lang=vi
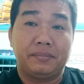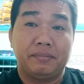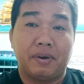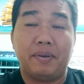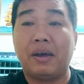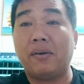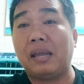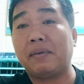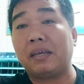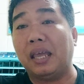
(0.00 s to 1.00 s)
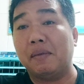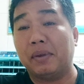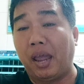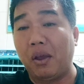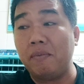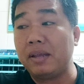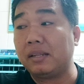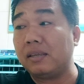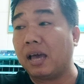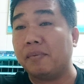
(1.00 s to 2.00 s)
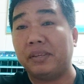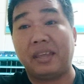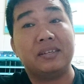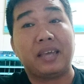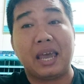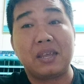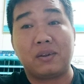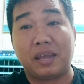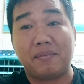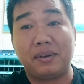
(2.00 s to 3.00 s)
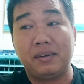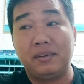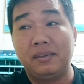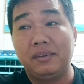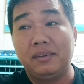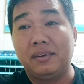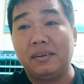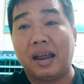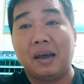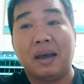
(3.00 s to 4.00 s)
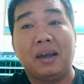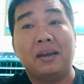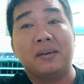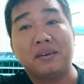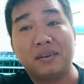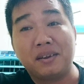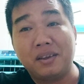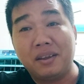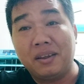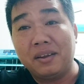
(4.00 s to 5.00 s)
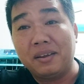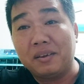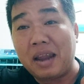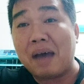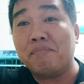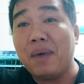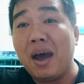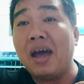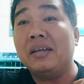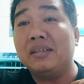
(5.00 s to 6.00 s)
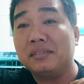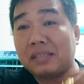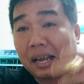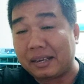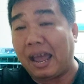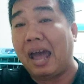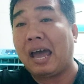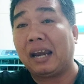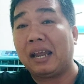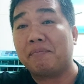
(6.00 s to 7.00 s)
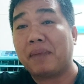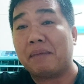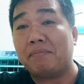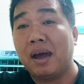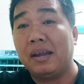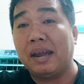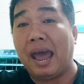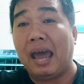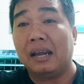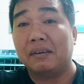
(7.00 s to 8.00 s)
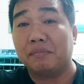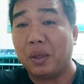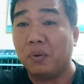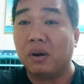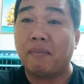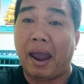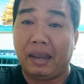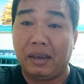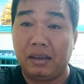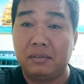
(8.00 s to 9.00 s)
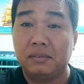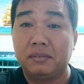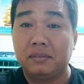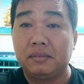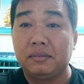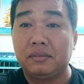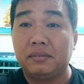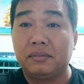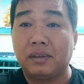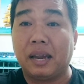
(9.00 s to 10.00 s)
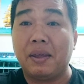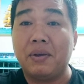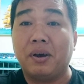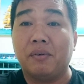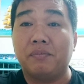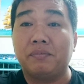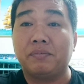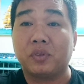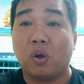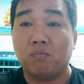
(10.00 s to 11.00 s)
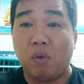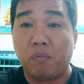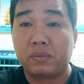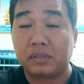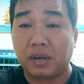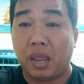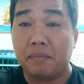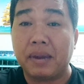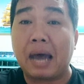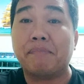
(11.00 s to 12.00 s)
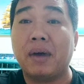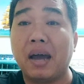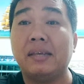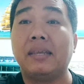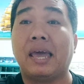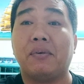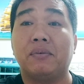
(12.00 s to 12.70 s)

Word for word: bởi vì nói anh em cái gì mình hiểu biết tới giờ mình chia sẻ cho anh em á là đam mê tất cả anh em đam mê gà là đều là bạn hết anh hiểu không cùng một niềm đam mê với nhau